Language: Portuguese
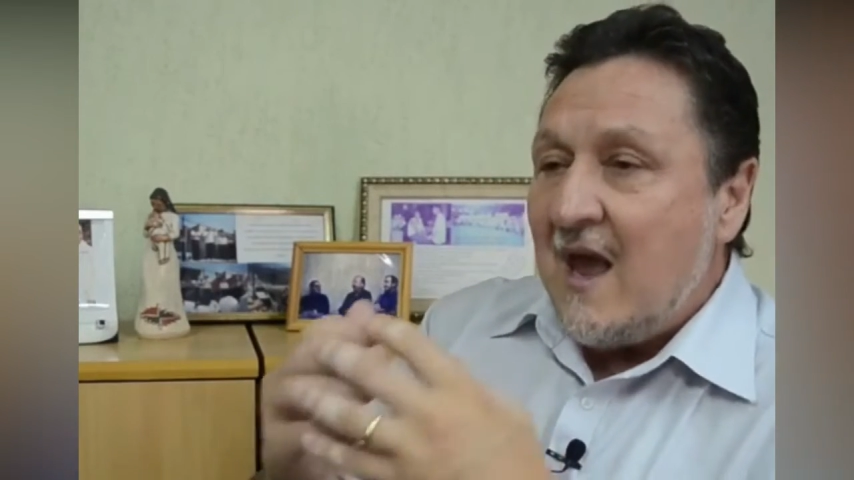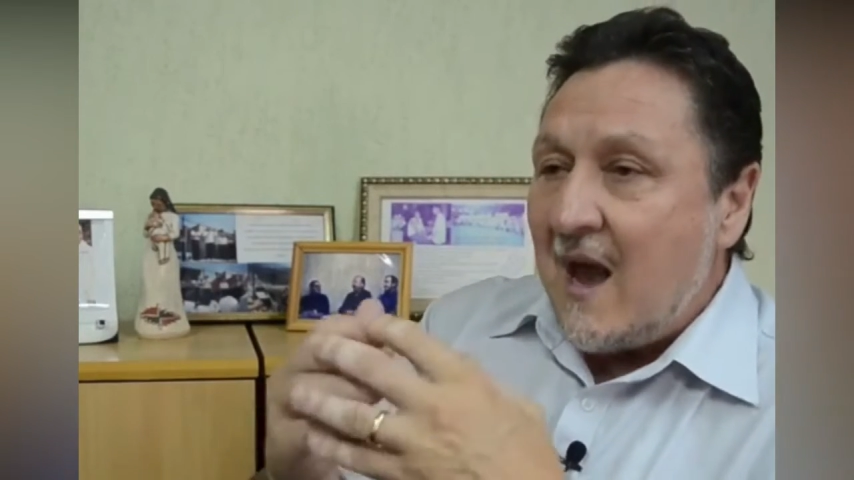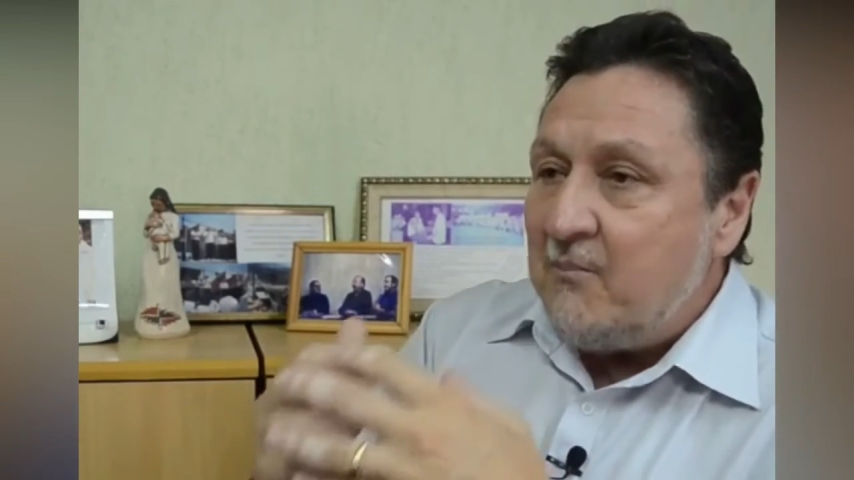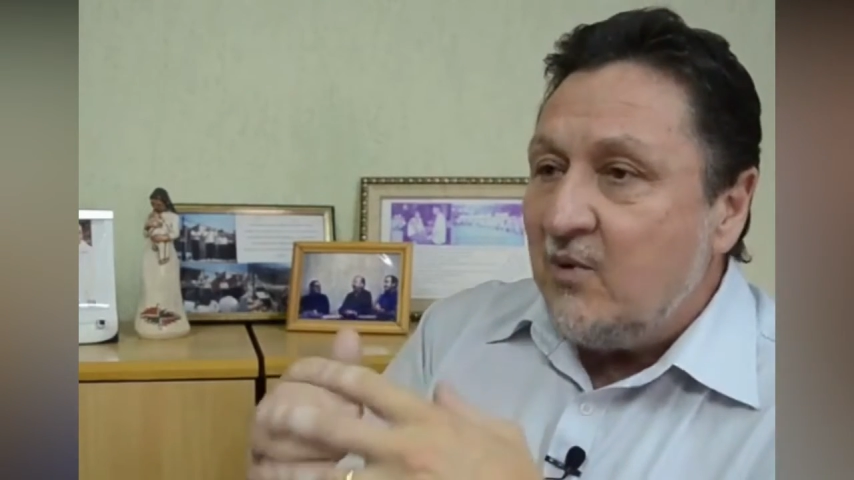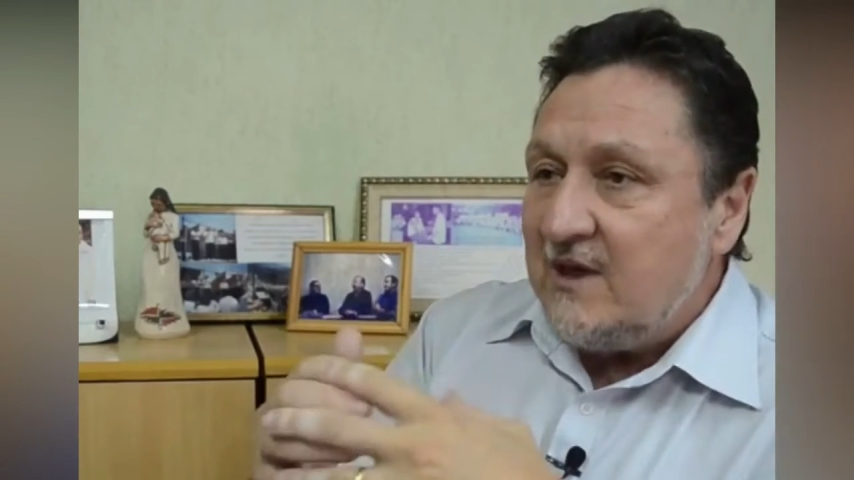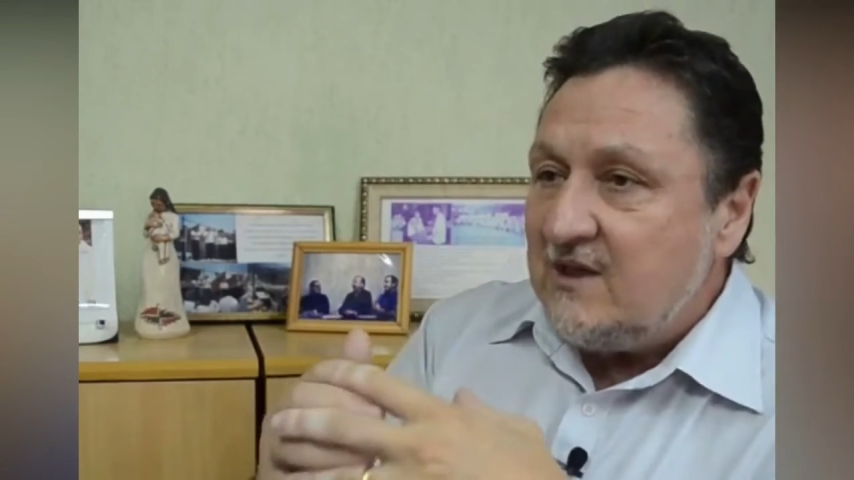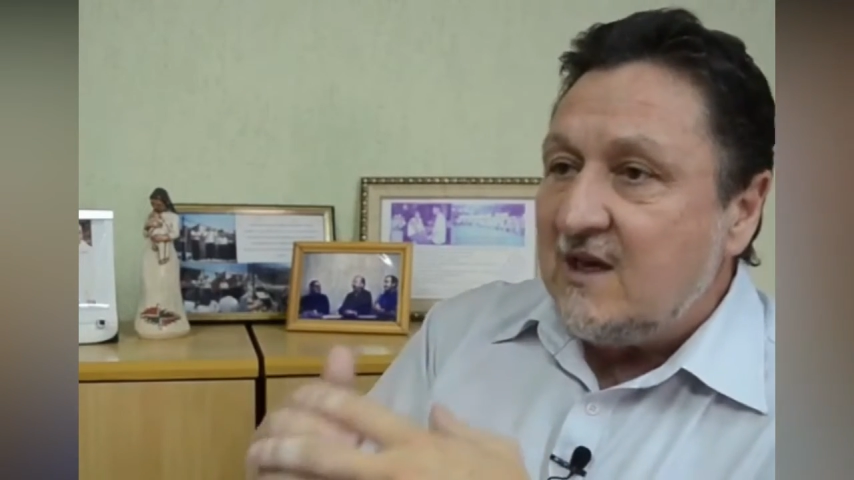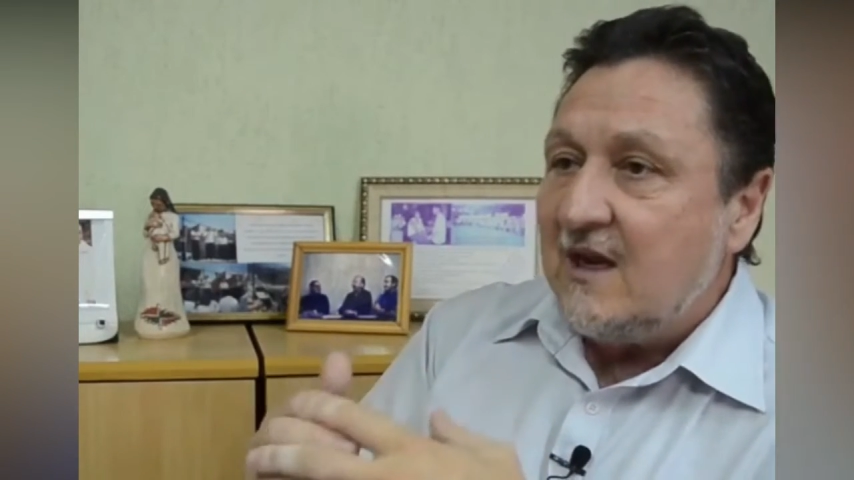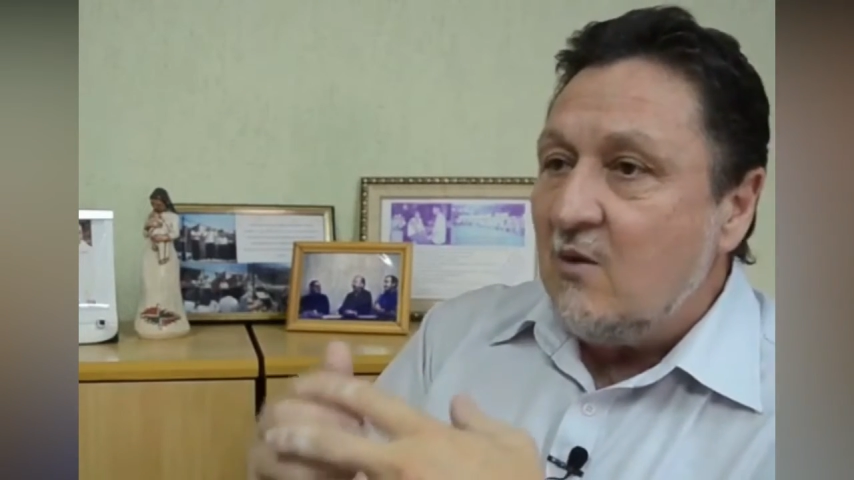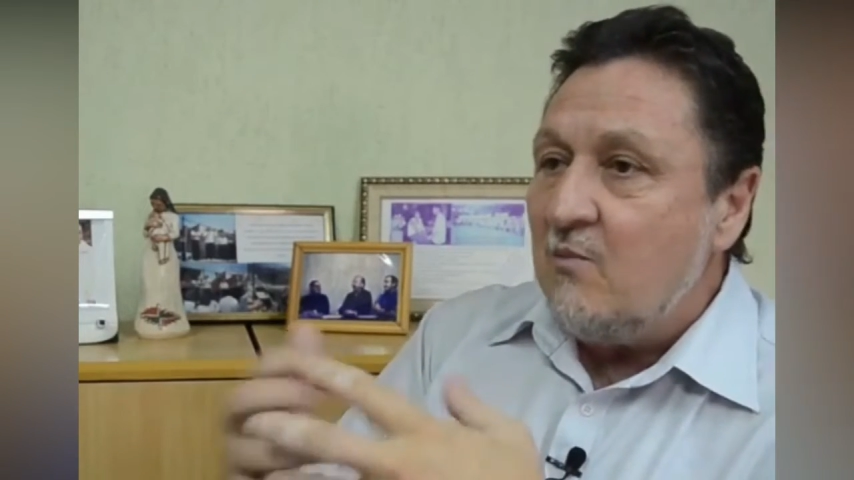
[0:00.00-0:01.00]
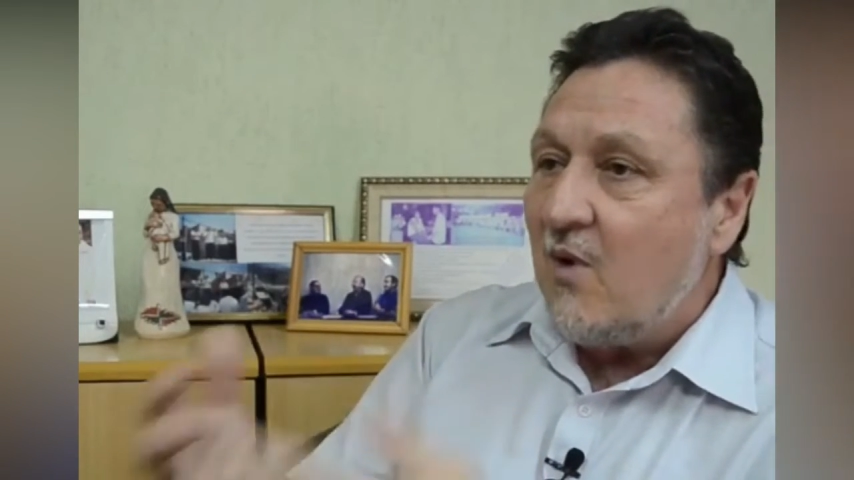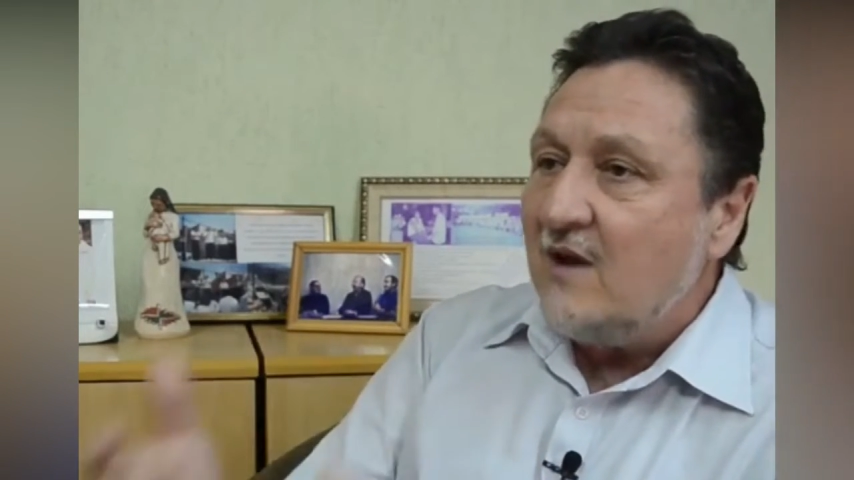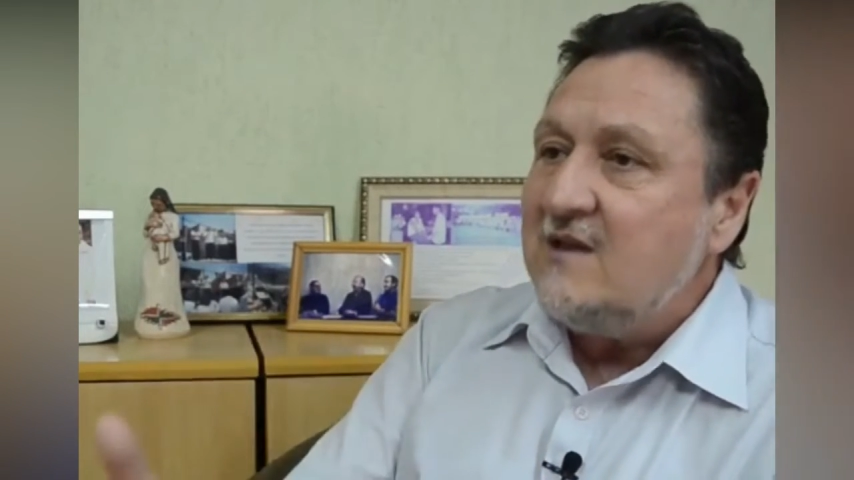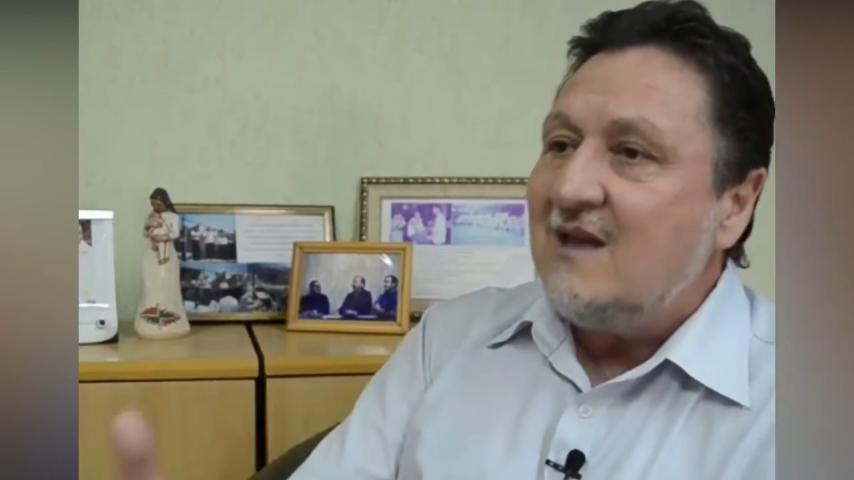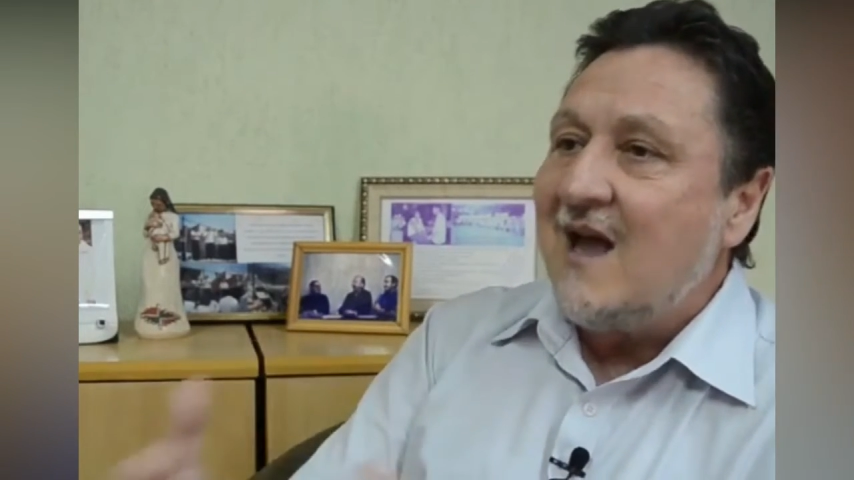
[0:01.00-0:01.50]
A política não
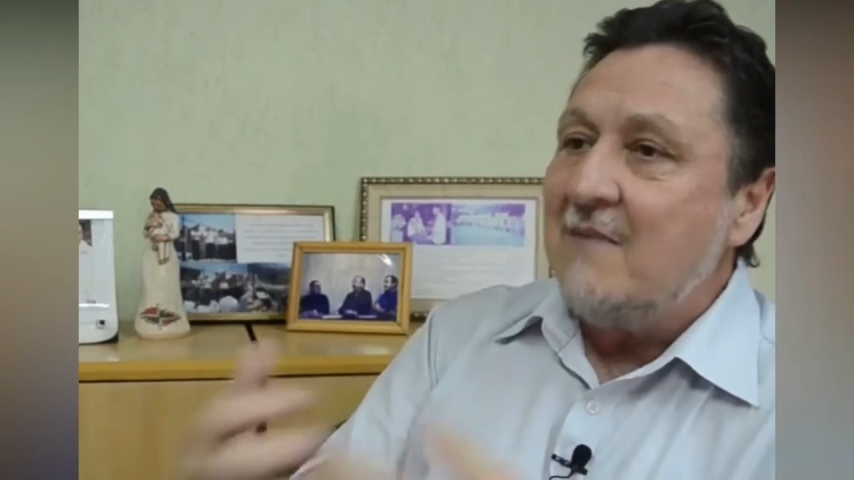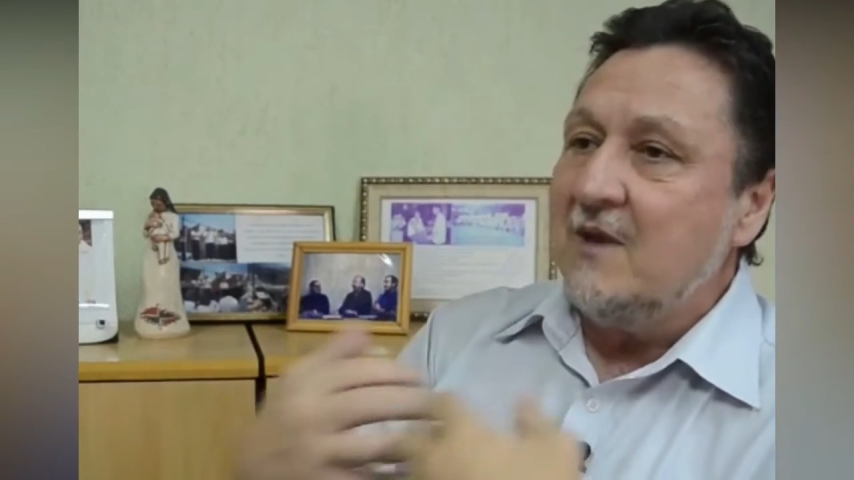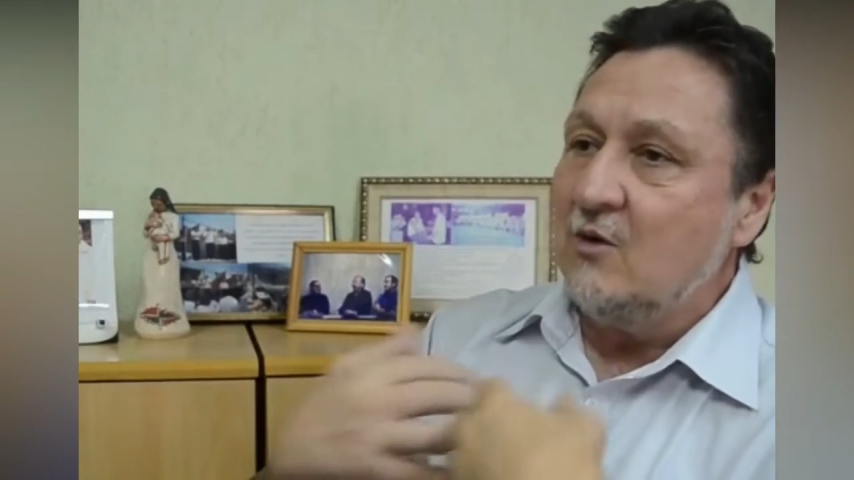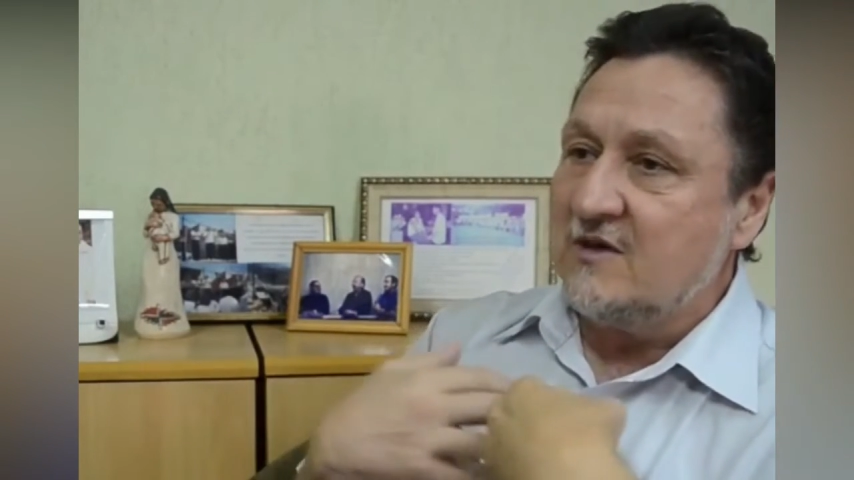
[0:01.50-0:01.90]
pode estar a meu